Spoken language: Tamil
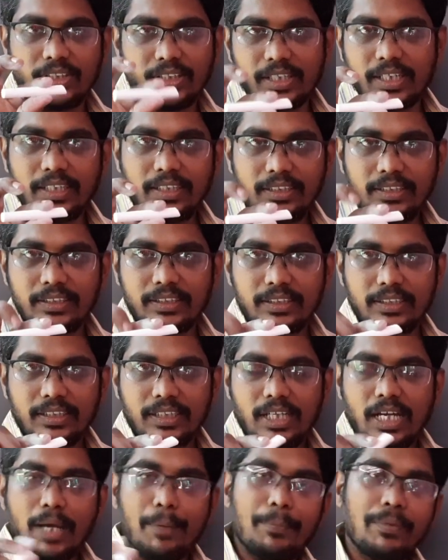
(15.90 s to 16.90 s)
ரைட்
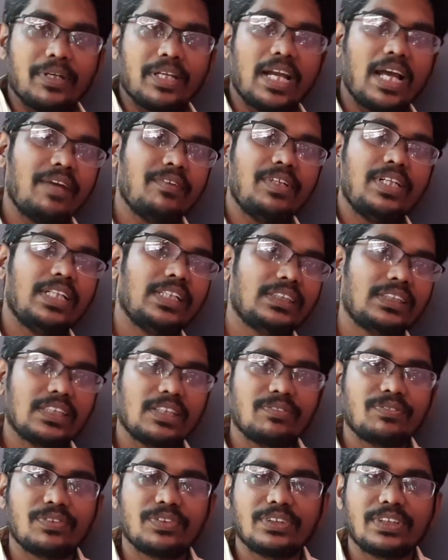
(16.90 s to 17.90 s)
அப்போ
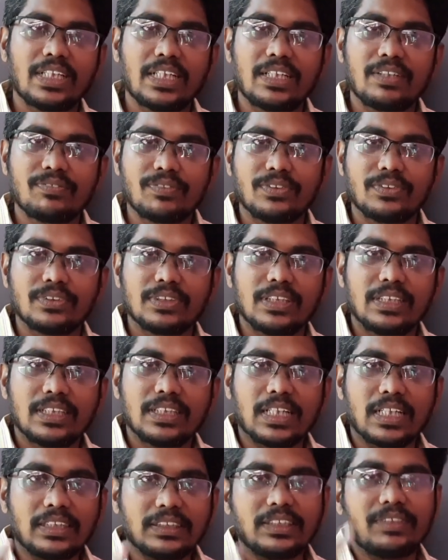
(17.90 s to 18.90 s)
கிராவிடேஷ்னல் ஃபோர்ஸ் என்ன ஃபோர்ஸு
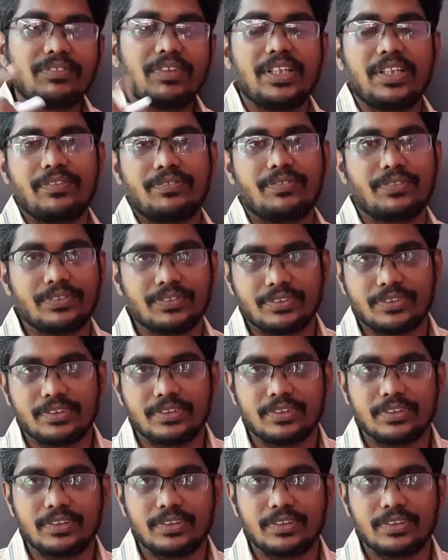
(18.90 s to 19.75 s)
கன்சர்வேட்டிவ் ஃபோர்ஸ்